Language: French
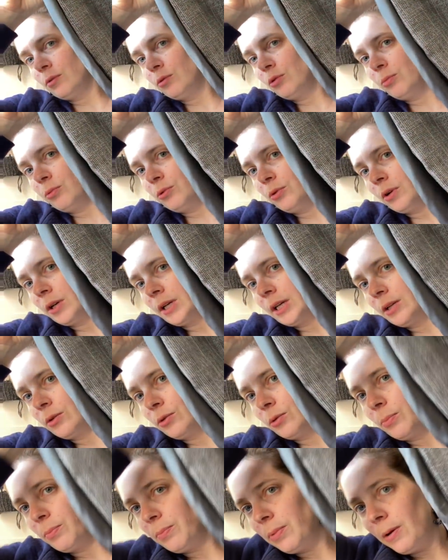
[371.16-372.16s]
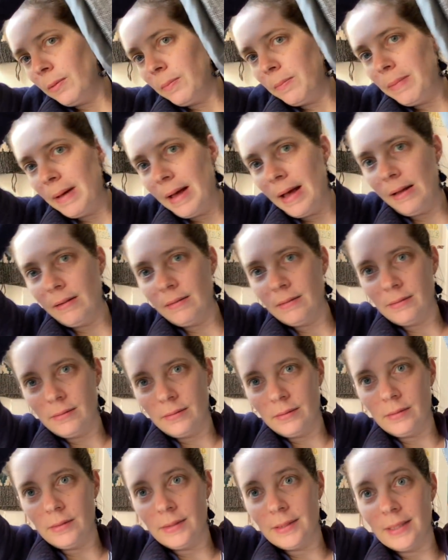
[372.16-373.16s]
doublure qui ne pend pas.
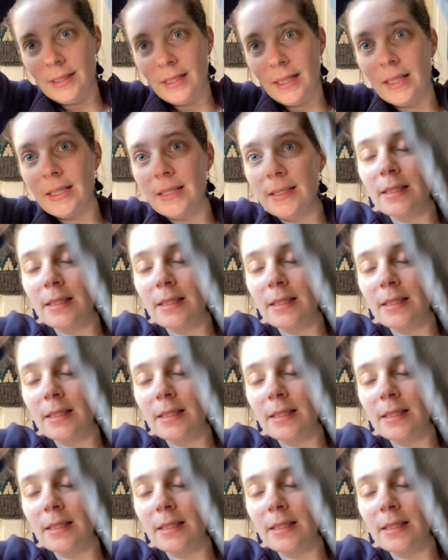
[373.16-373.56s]
Et